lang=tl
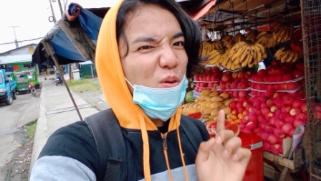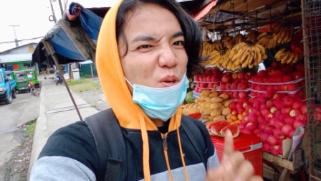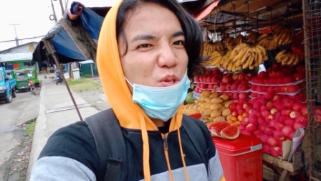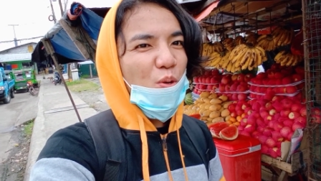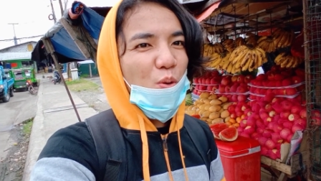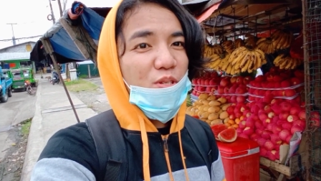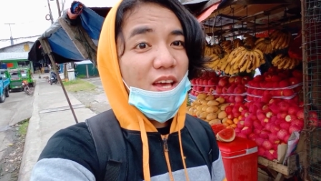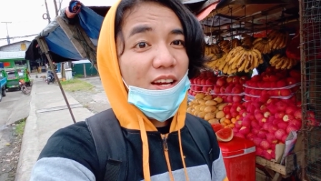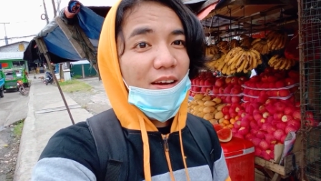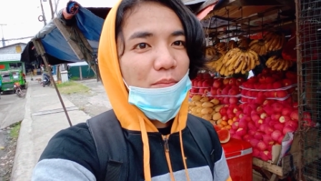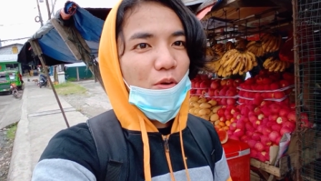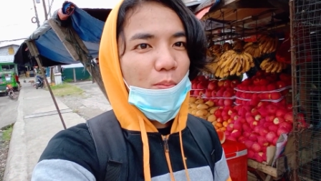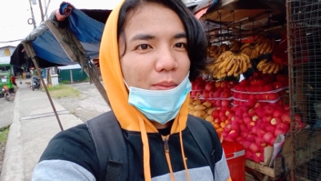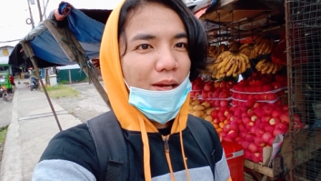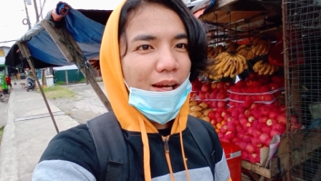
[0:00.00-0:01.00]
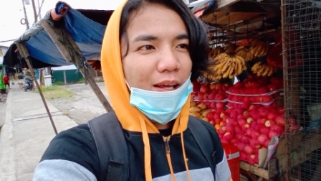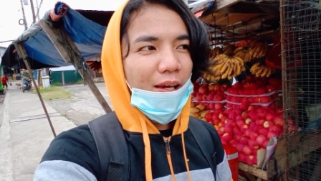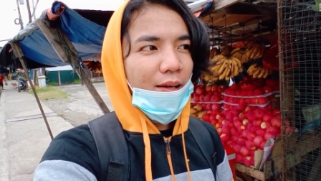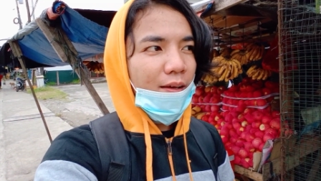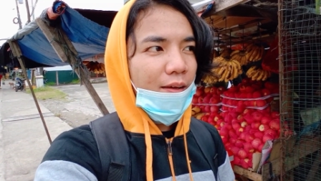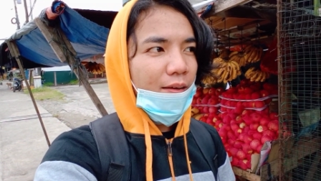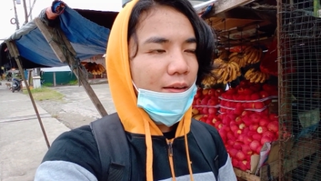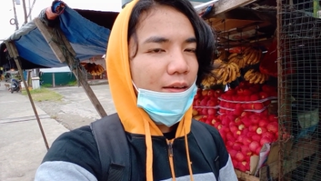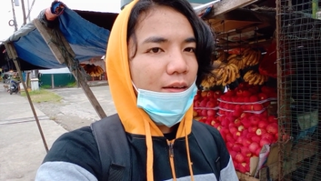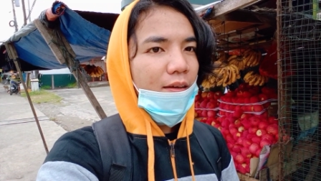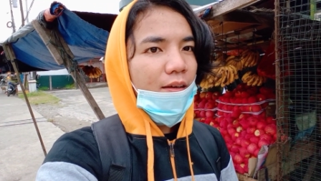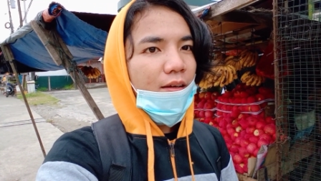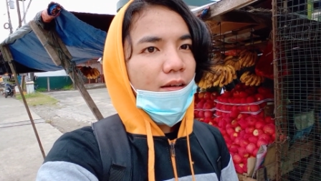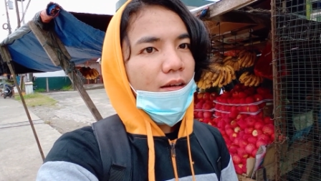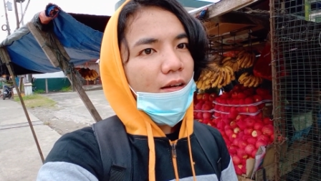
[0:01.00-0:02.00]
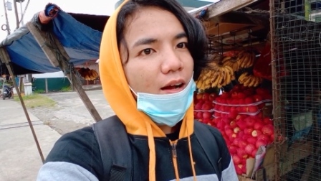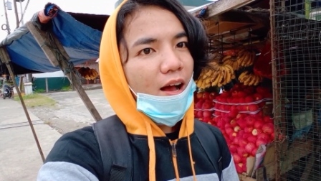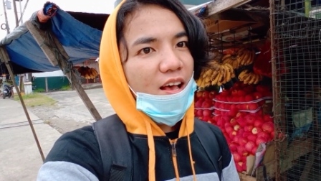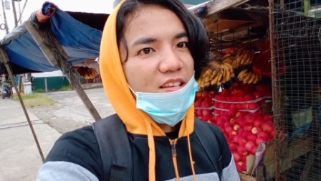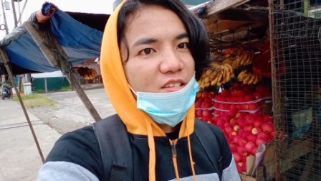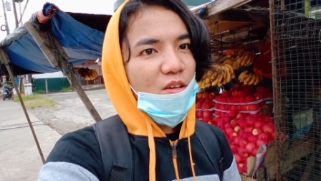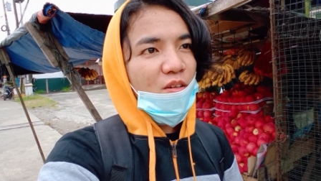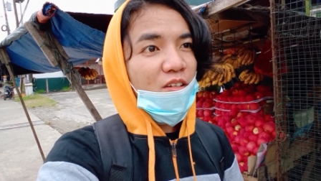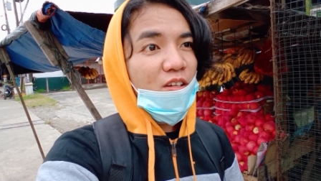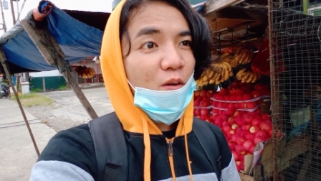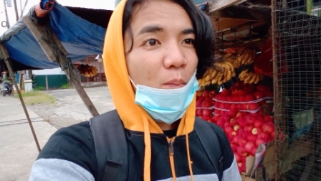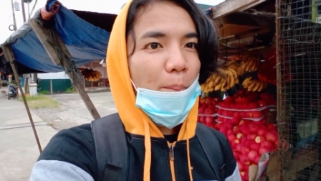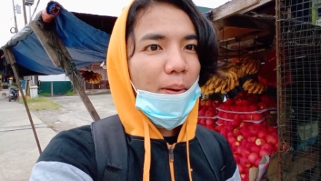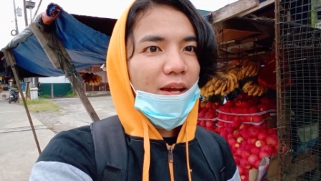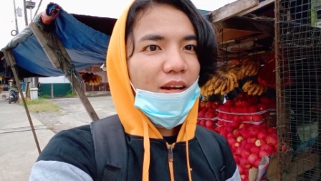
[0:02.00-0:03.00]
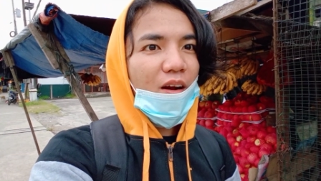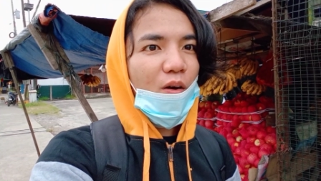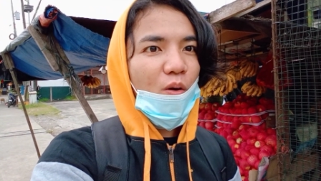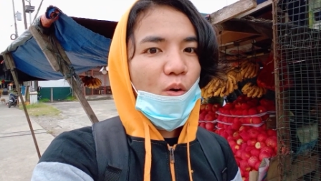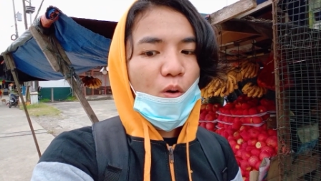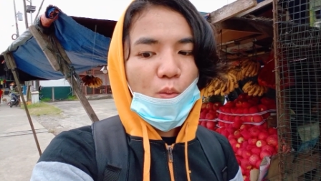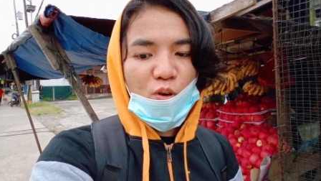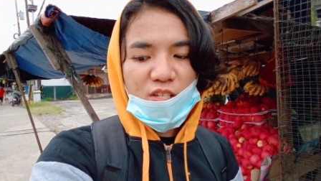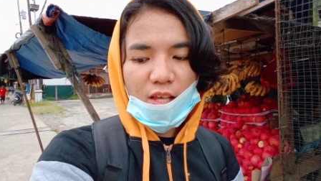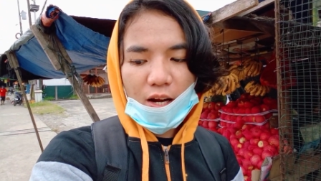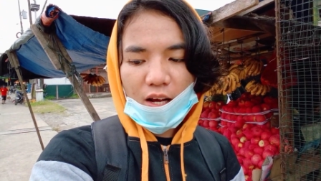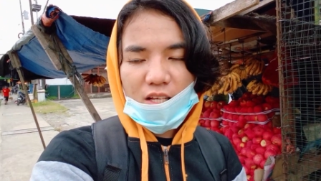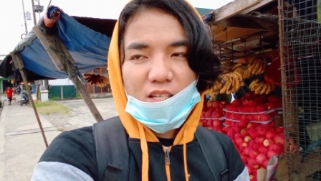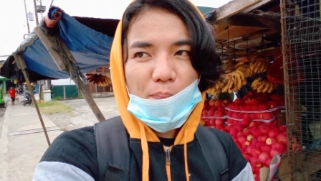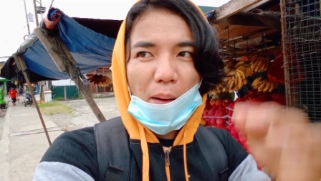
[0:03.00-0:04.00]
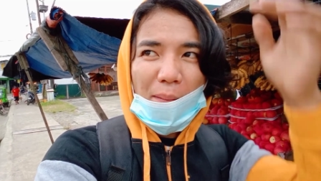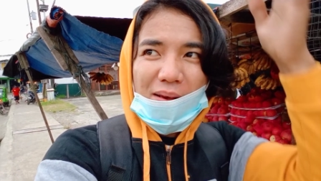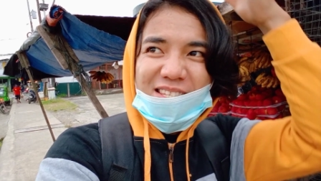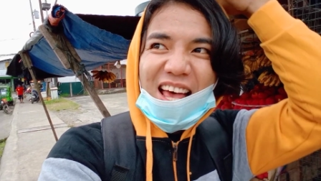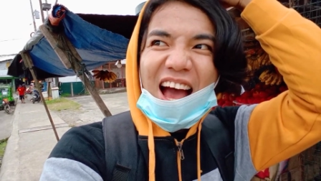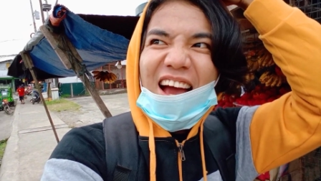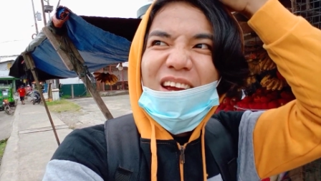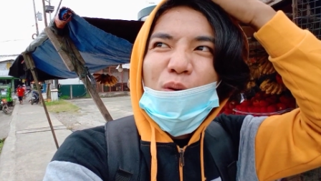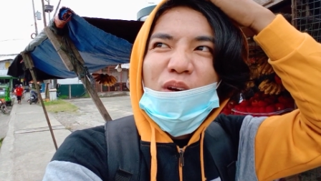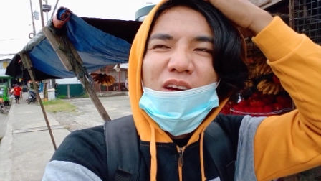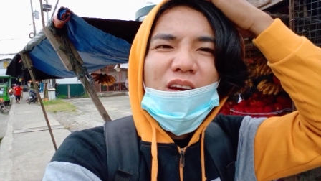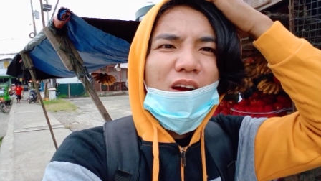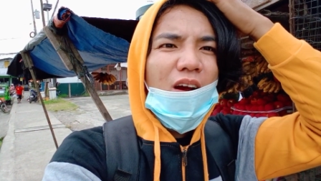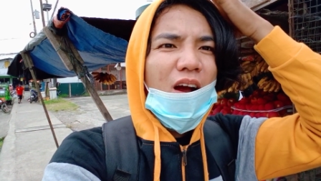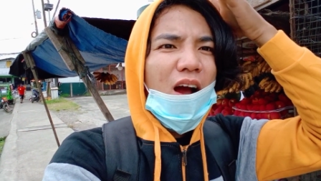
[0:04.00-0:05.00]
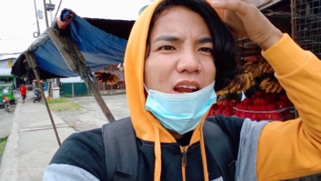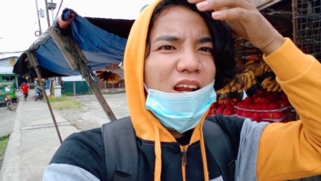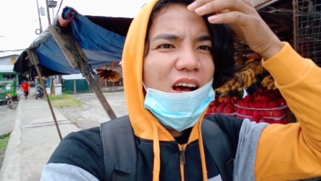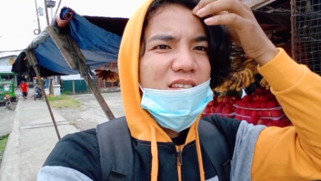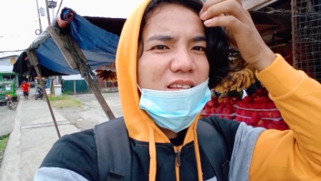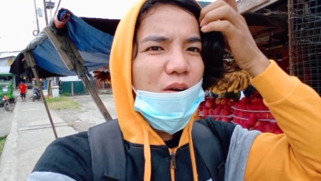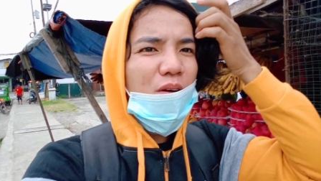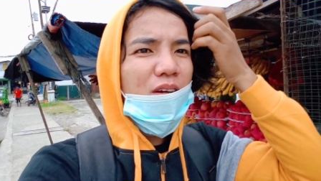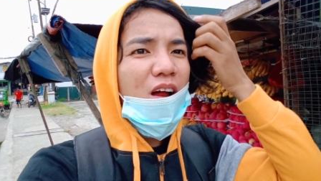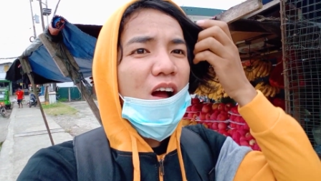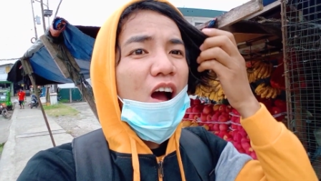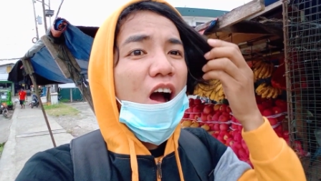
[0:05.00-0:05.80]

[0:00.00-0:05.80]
Gusto ko sanang bumili. Kaso, yung pira ko, ubos talaga sa pamasahe. Uy, tapos na ulan.